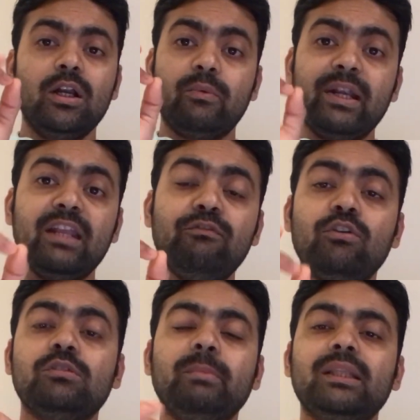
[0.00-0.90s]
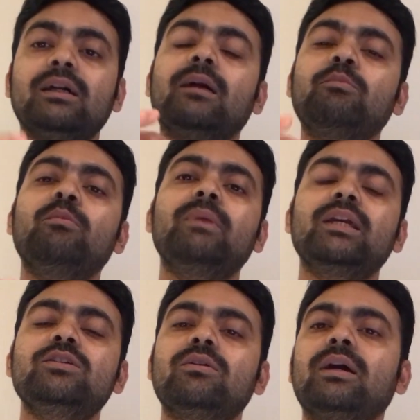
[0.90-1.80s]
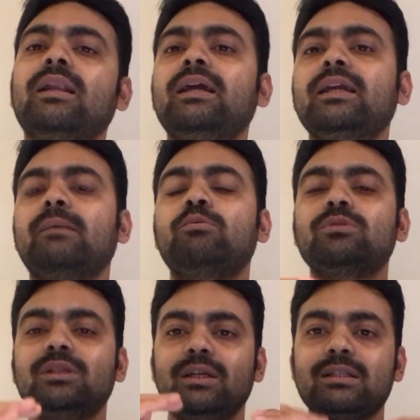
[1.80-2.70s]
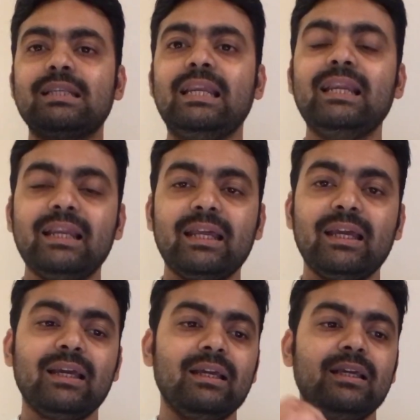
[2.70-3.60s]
ट्वेंटी फोर्थ मे तक आपको मेक श्योर sure करना है कि आपको शेयर्स ले लेने हैं